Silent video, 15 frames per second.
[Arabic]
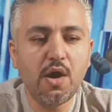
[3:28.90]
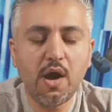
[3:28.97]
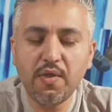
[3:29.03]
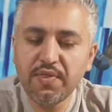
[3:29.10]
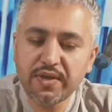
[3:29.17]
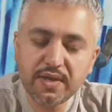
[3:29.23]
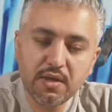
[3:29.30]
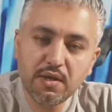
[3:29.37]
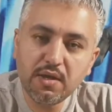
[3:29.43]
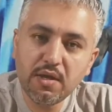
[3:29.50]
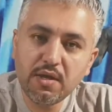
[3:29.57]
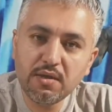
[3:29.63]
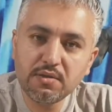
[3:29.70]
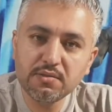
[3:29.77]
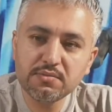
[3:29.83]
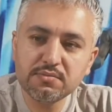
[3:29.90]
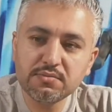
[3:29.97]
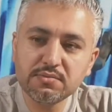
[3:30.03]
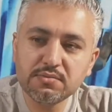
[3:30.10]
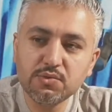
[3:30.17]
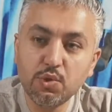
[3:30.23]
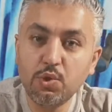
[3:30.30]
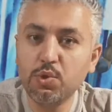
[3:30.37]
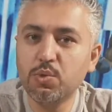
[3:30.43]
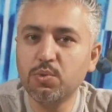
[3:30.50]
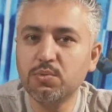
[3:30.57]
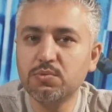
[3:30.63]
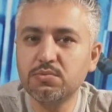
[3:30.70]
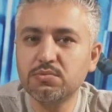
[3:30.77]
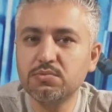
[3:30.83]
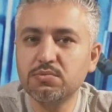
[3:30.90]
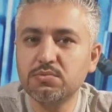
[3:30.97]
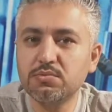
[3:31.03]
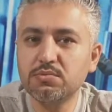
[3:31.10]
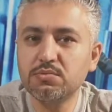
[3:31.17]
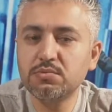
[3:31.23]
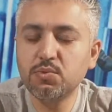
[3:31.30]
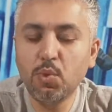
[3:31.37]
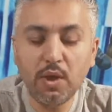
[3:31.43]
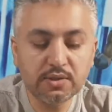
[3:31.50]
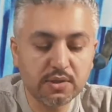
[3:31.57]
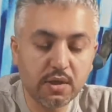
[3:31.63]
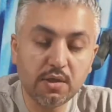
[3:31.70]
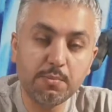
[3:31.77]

هذا كله حلو وعطاه